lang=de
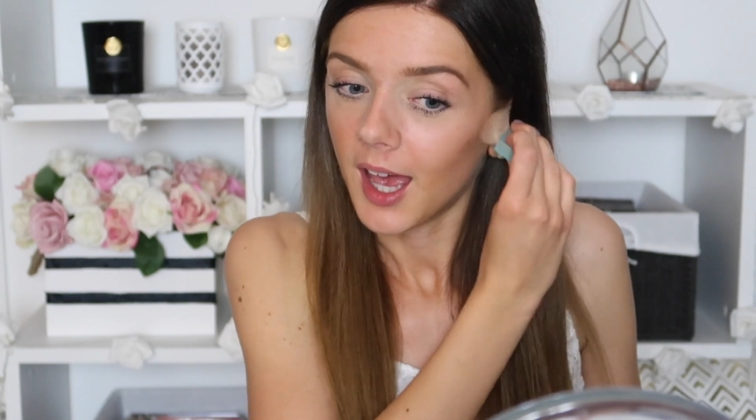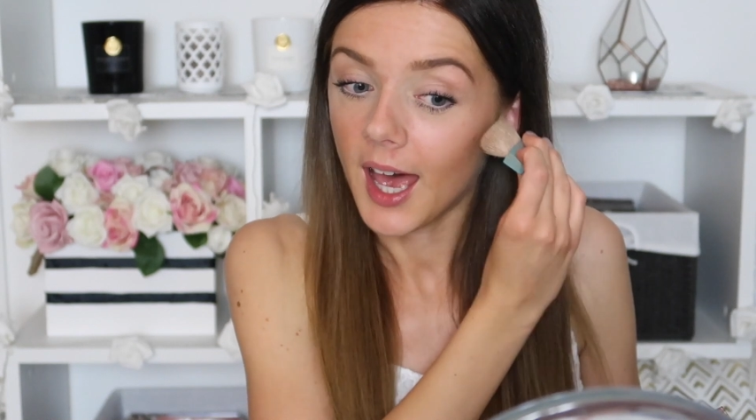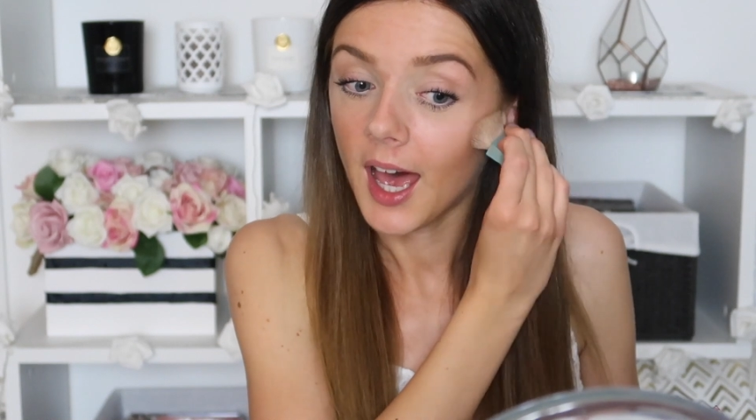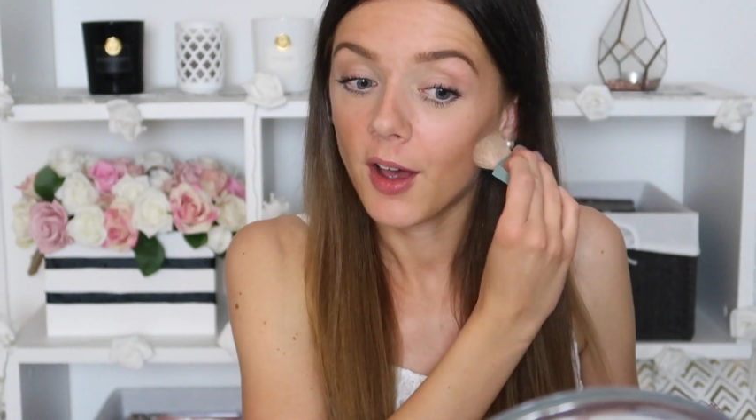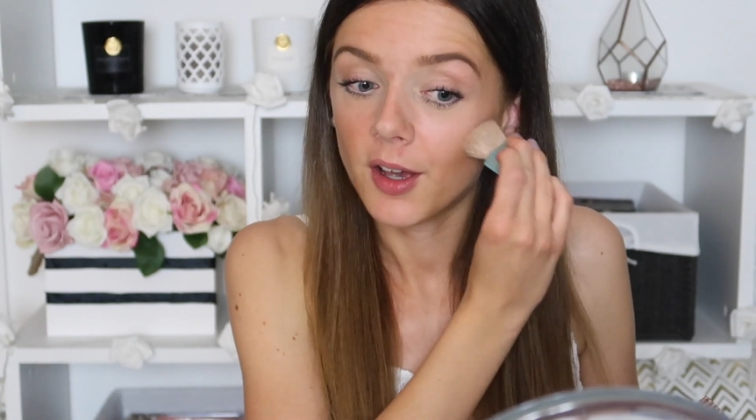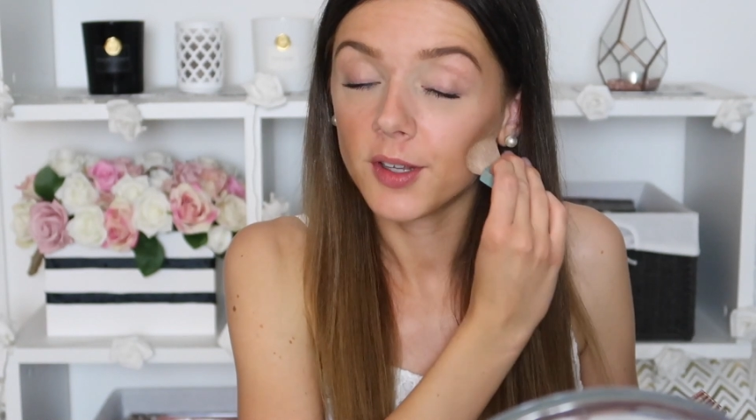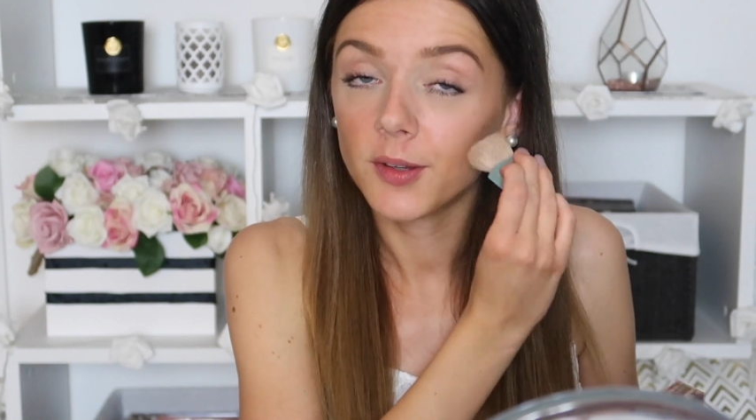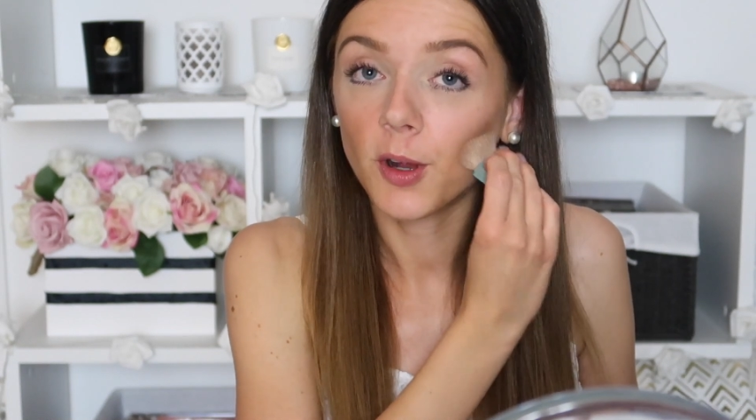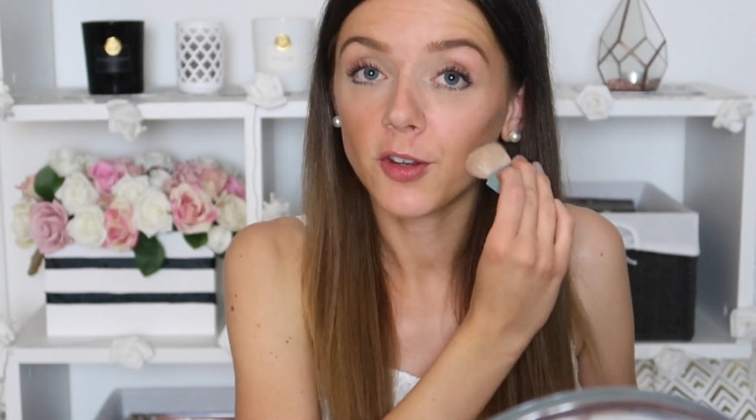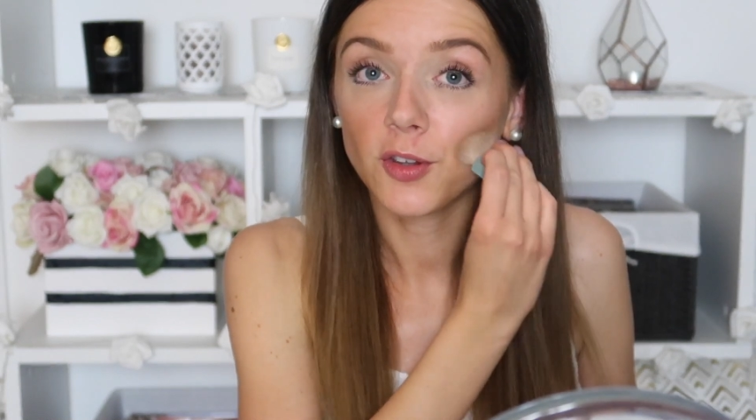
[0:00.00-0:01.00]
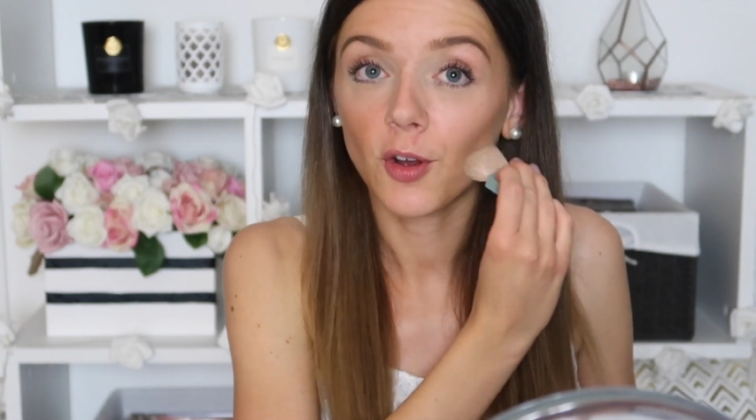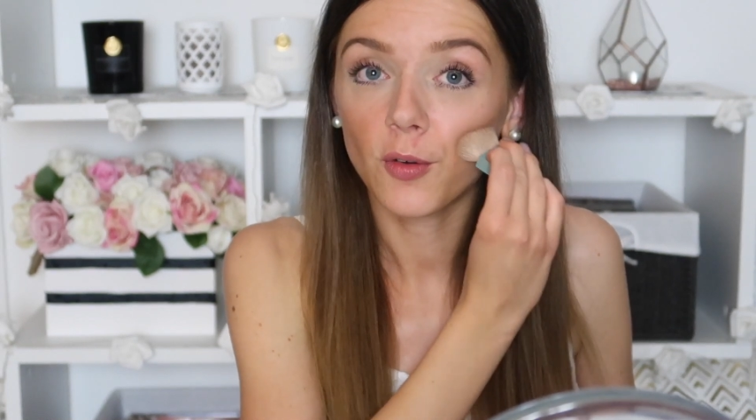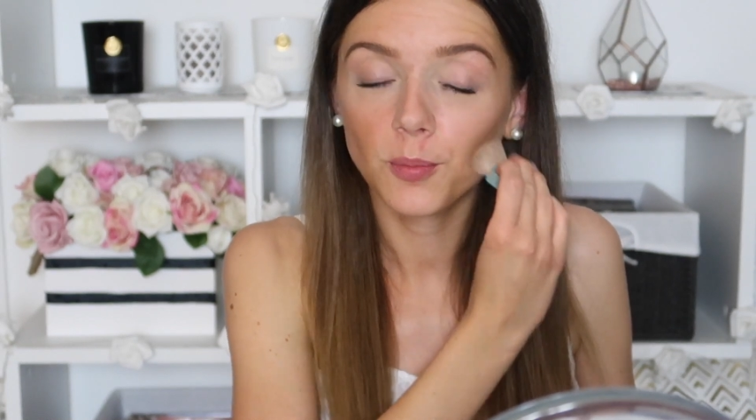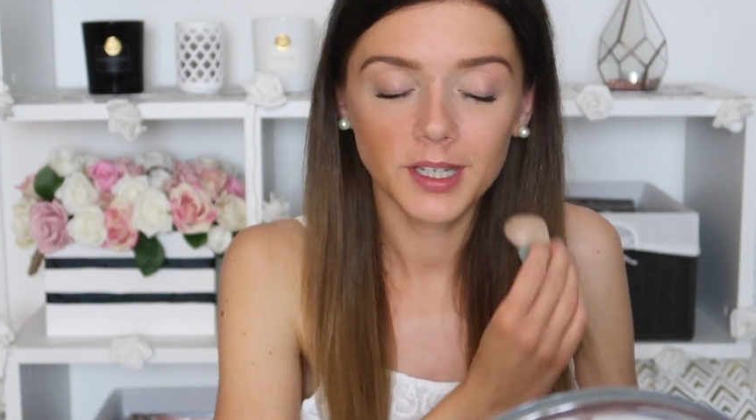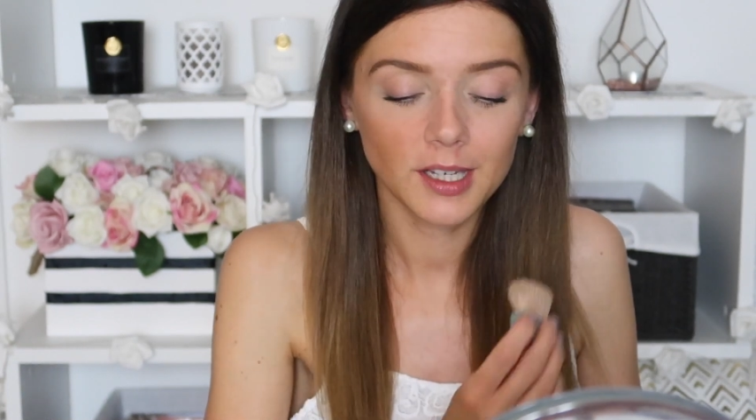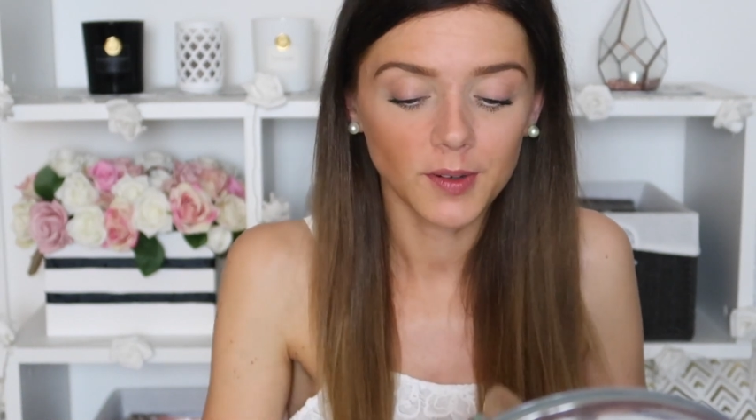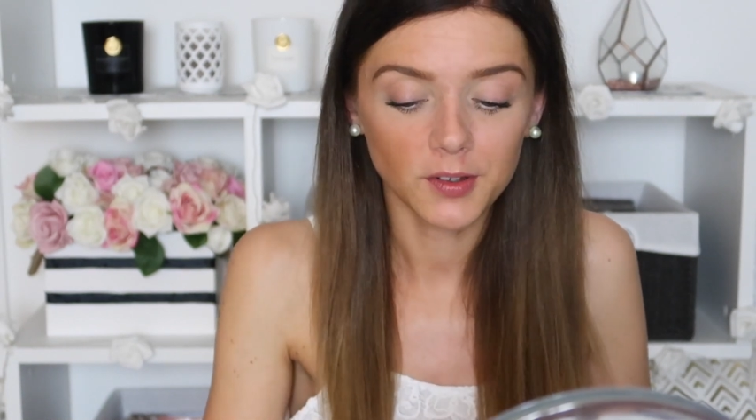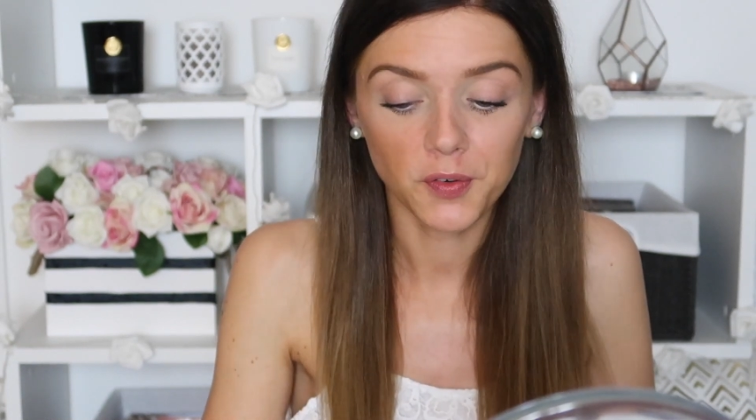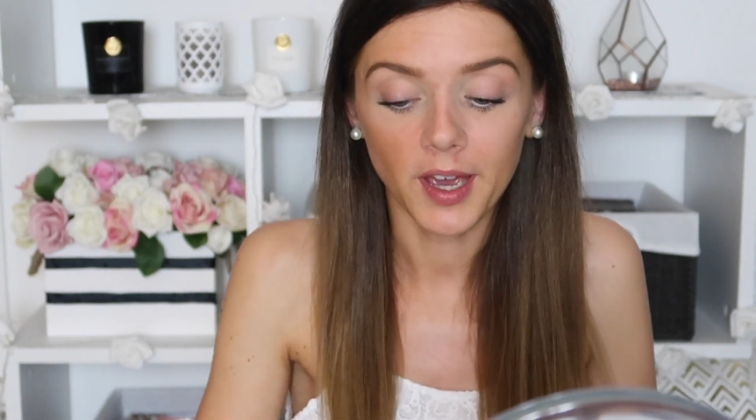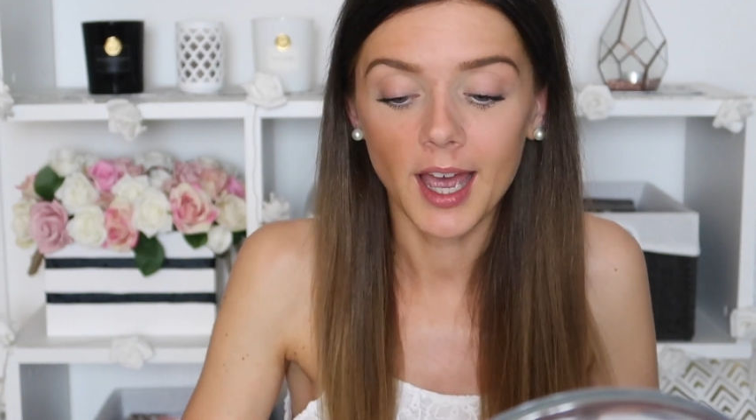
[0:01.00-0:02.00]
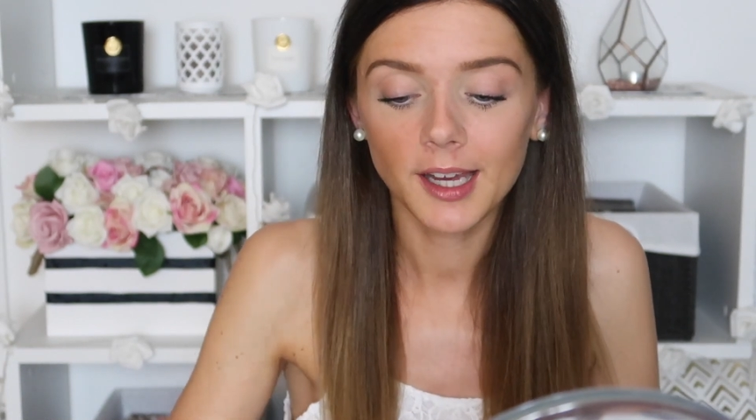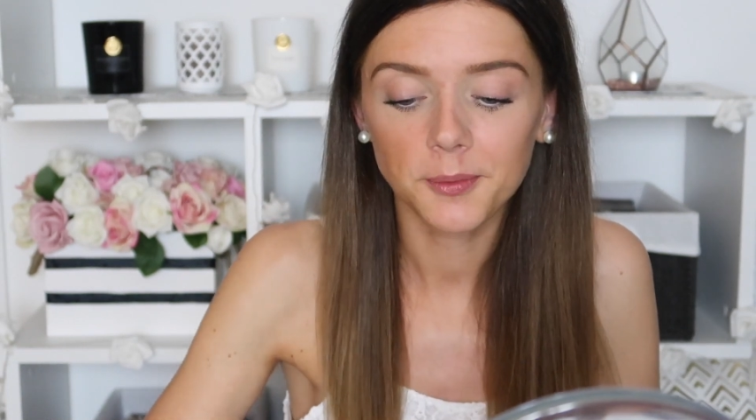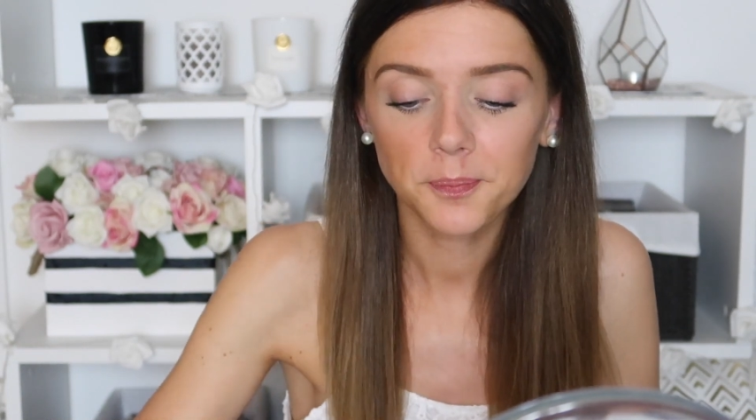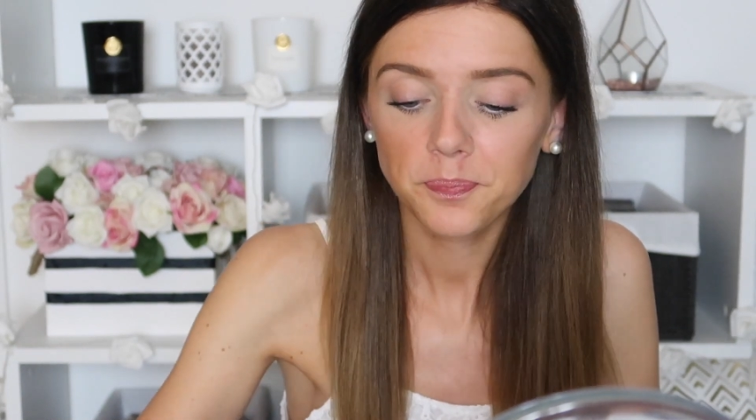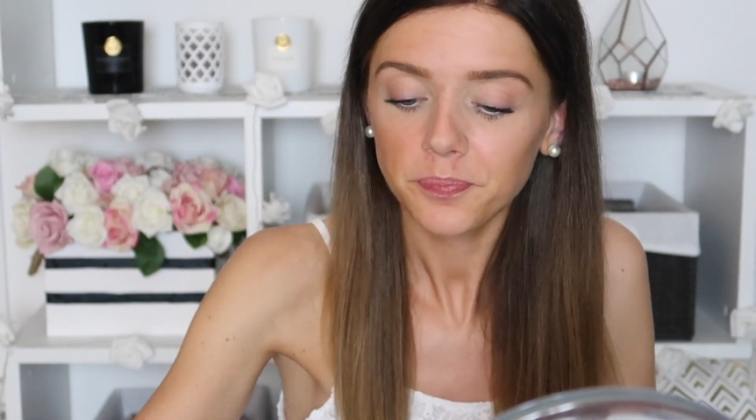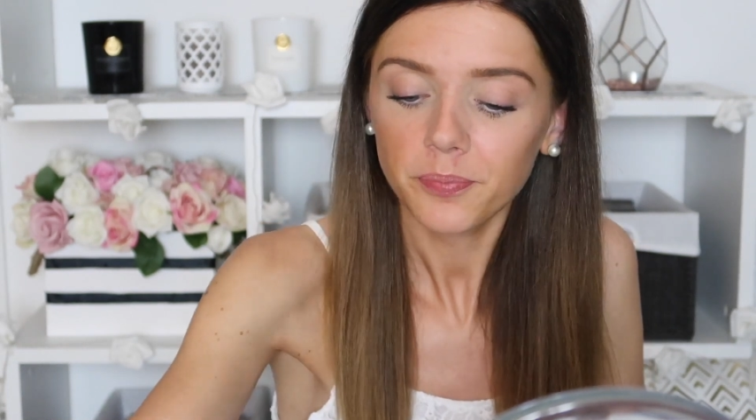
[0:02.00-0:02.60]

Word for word: Ah, ich wollte euch noch unbedingt was fragen.